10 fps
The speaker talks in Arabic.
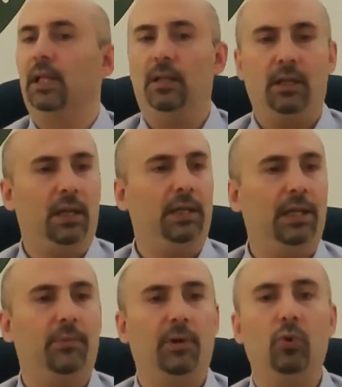الان
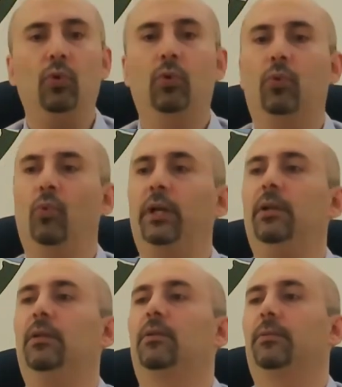يعملوه
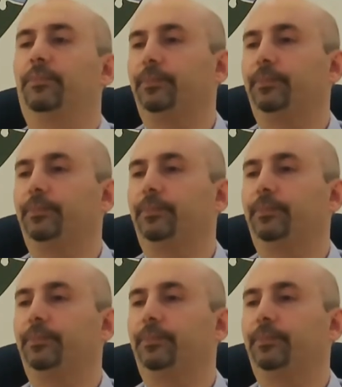وقت